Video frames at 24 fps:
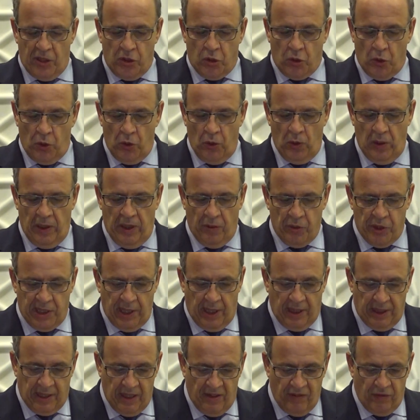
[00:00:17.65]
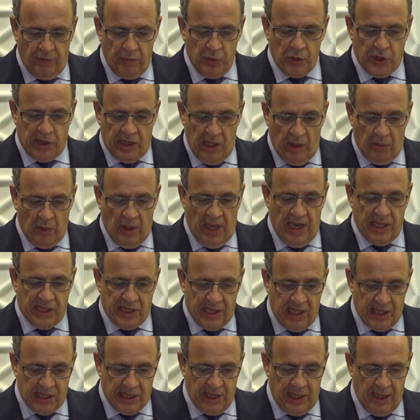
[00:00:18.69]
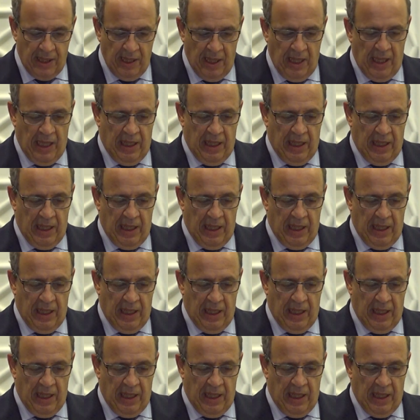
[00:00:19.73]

السيولة واستهداف مستوى أساسي